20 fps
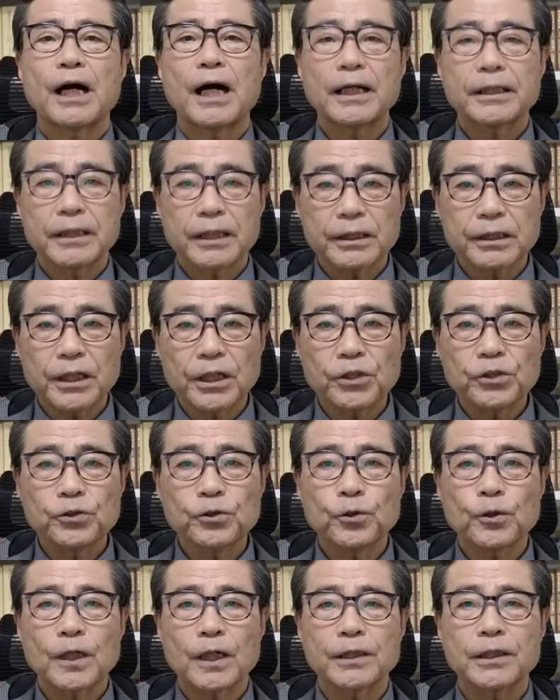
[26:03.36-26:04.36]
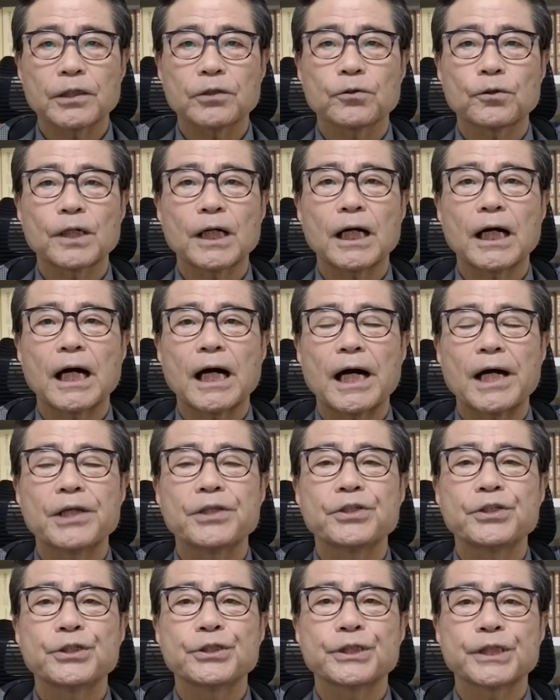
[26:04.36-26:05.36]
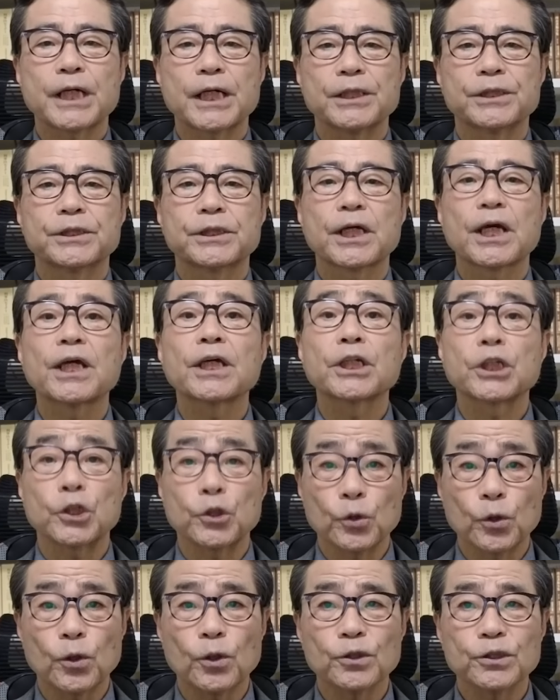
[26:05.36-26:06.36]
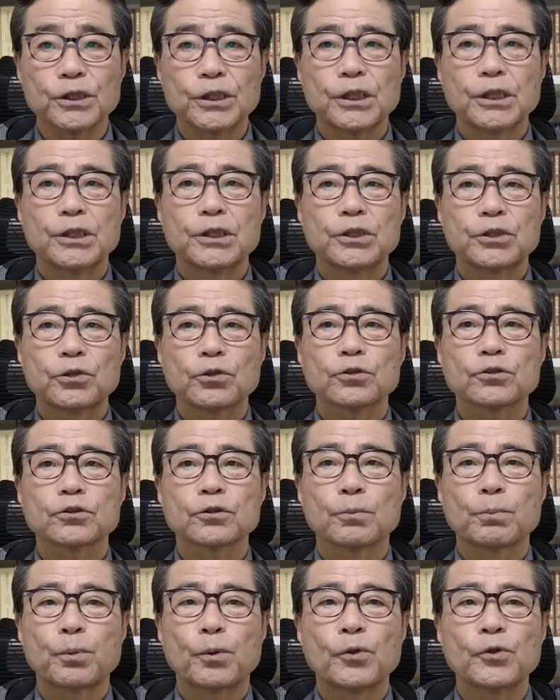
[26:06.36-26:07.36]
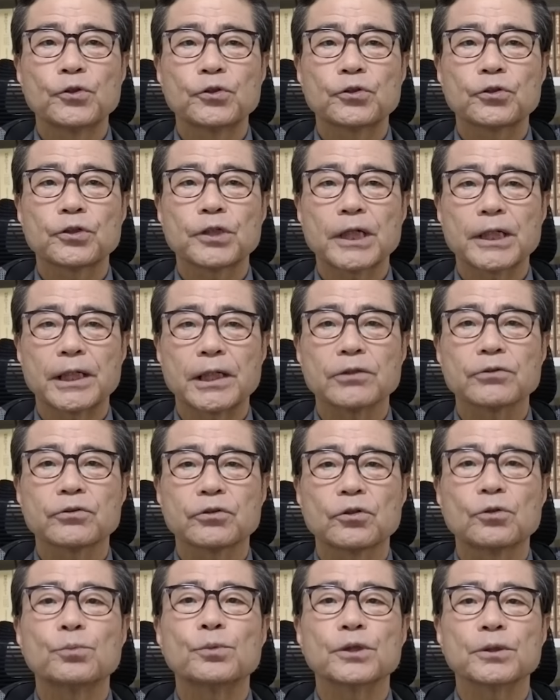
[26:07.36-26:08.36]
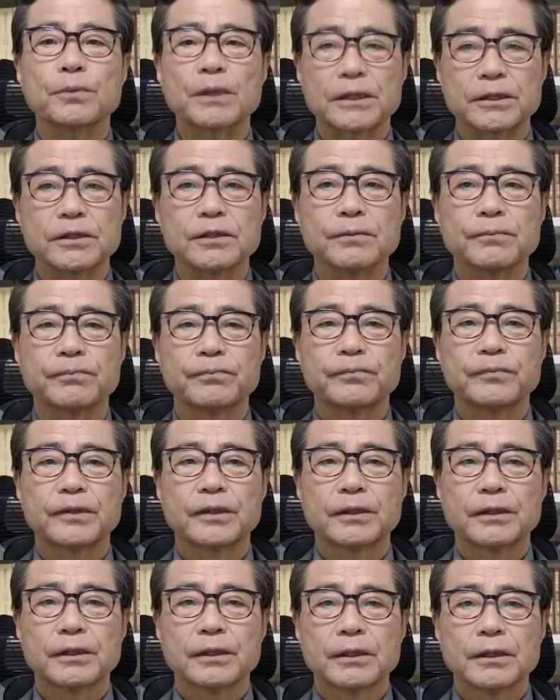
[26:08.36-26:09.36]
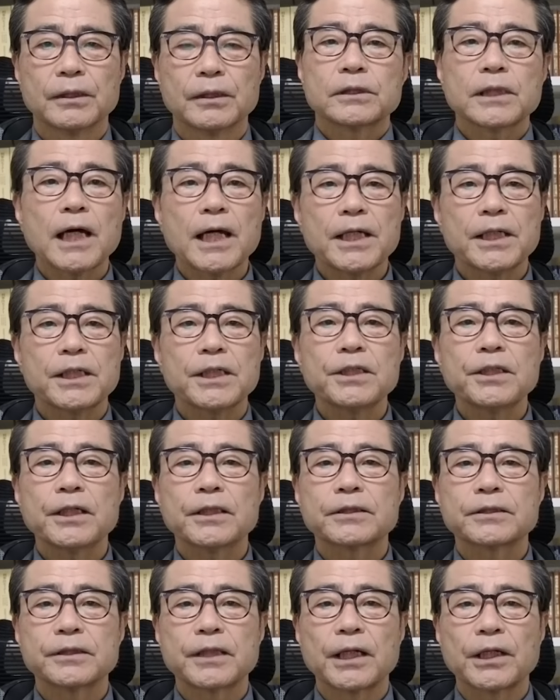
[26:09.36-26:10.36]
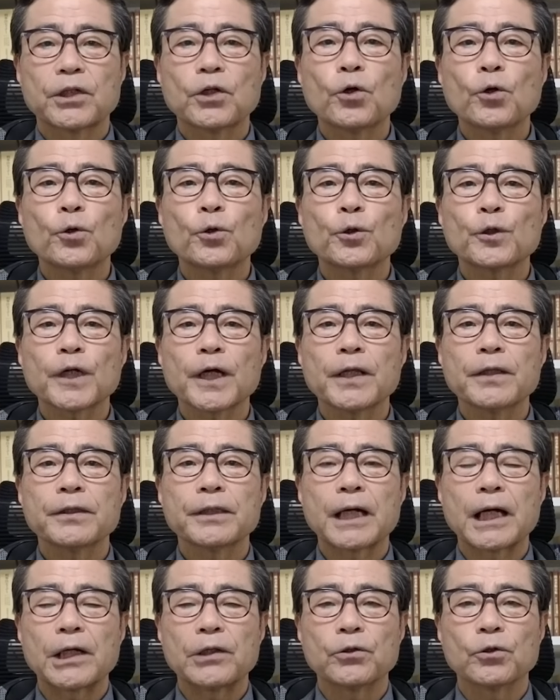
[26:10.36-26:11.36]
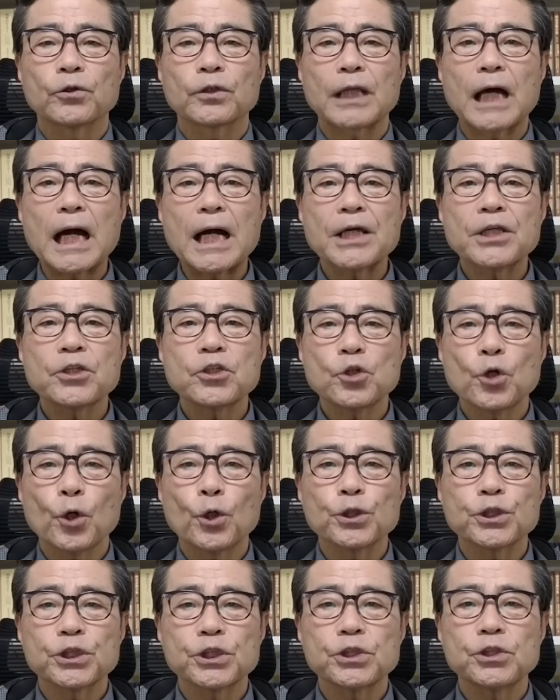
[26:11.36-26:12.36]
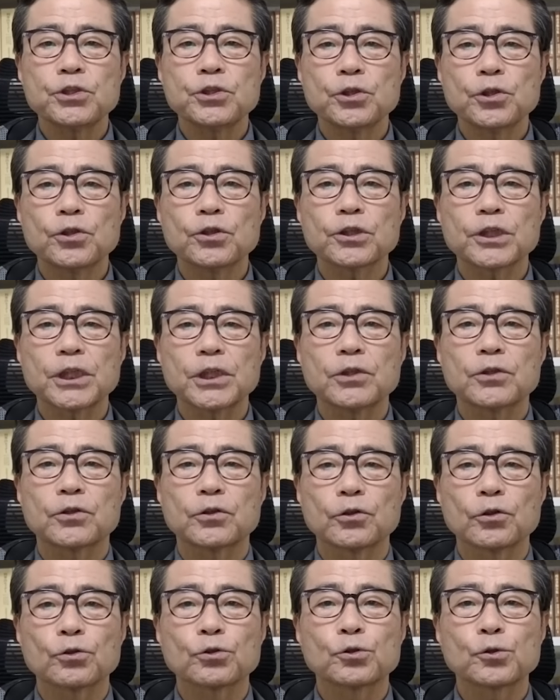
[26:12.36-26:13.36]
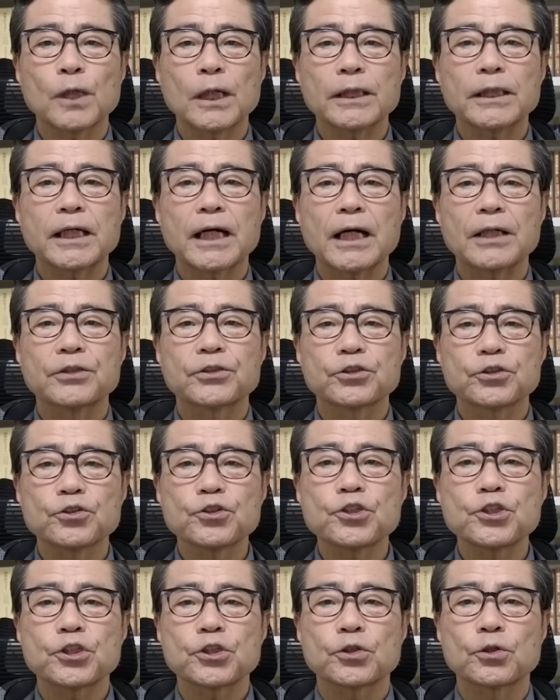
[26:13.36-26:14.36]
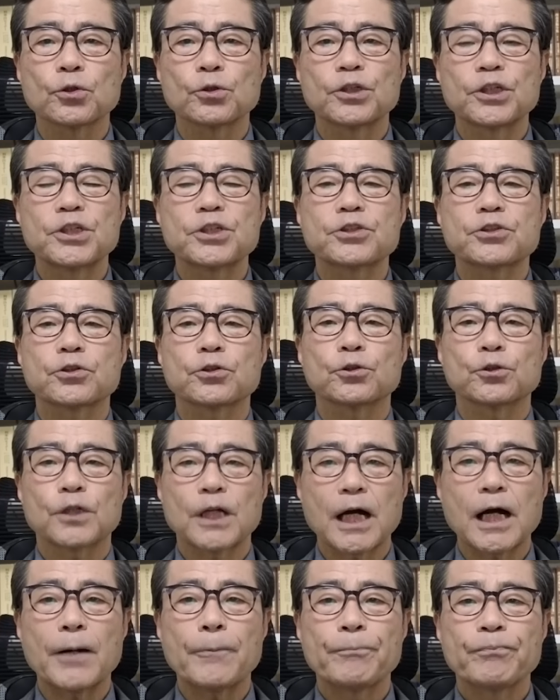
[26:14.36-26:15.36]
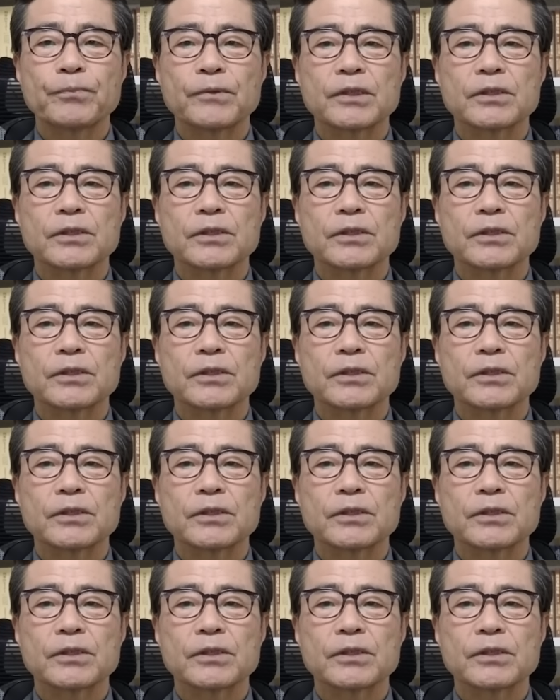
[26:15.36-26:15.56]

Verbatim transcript: 当てているのかなどが背任罪正否の一つのポイントにはなると思います。最近ですね、兵庫県内の単用信用金庫の桑田十一郎理事長が、